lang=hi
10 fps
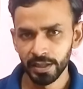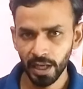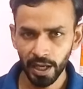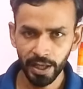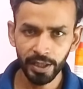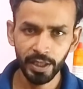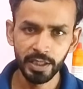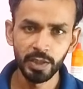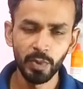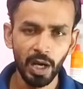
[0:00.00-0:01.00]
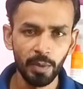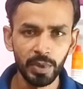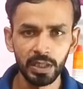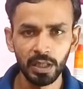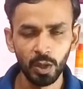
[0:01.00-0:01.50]
या एक केजी में आप
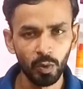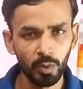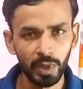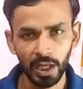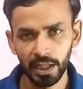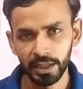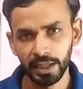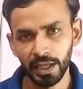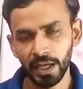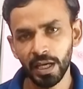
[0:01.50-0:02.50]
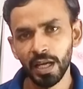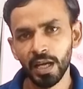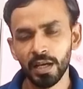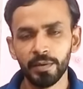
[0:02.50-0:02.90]
कितने लोअर बना लेते हैं